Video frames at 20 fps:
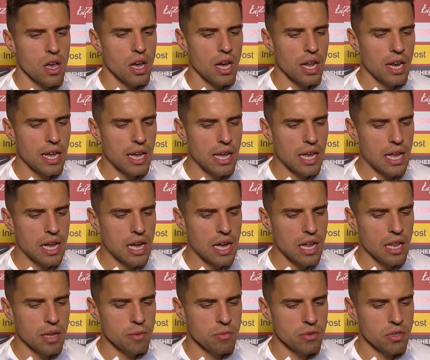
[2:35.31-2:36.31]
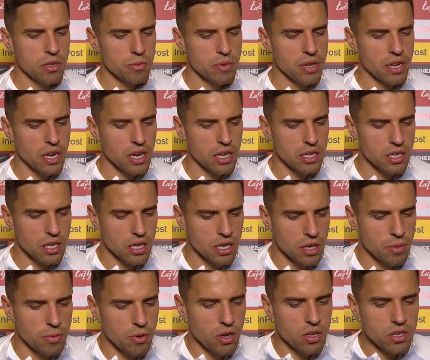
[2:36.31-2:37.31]
ale, ale musimy grać
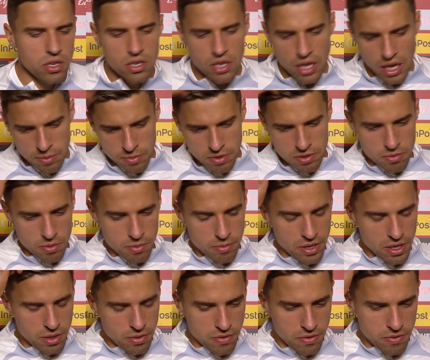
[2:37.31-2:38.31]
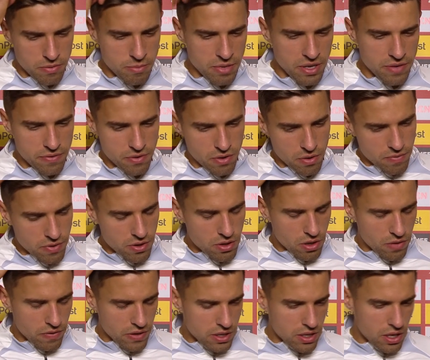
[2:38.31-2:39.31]
i bronić tak, byśmy byli my w
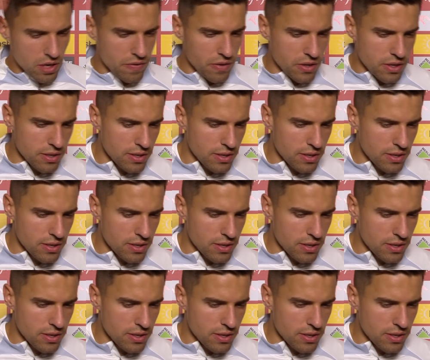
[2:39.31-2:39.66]
komfortowej strefie.